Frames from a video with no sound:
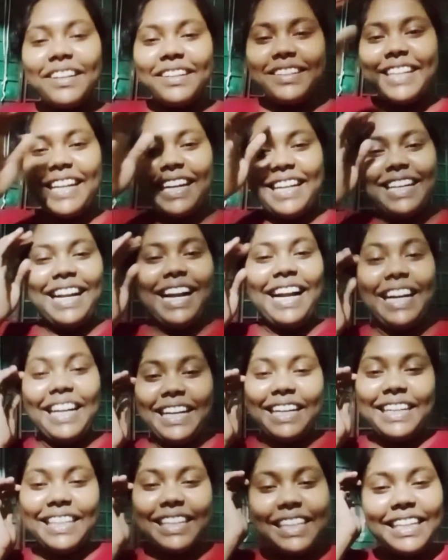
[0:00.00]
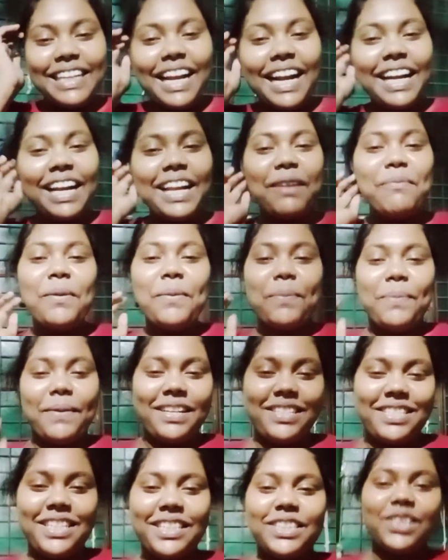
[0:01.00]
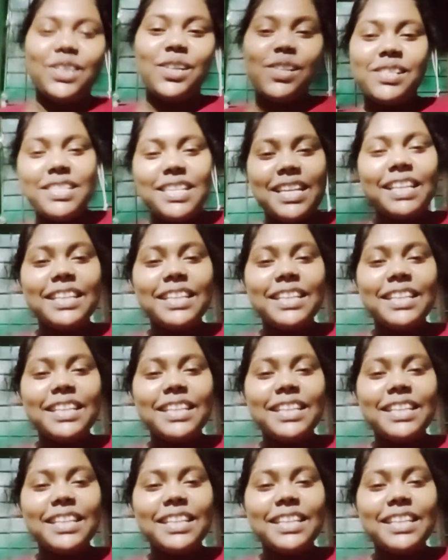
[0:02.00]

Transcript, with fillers: ডিনার ডিনারের প্রিপারেশন চলছে